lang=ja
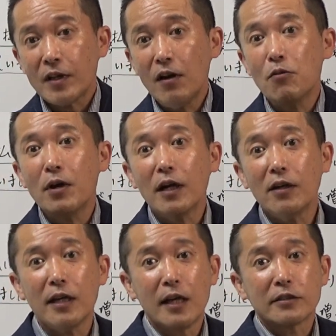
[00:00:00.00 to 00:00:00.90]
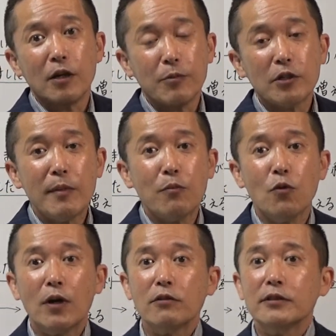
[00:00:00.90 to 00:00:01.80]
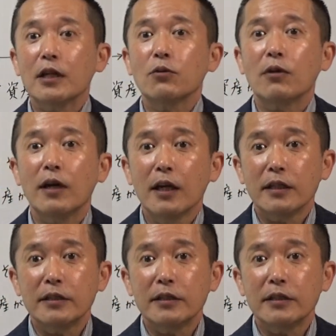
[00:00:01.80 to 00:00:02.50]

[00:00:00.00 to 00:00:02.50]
あ我が家300万儲かるなとか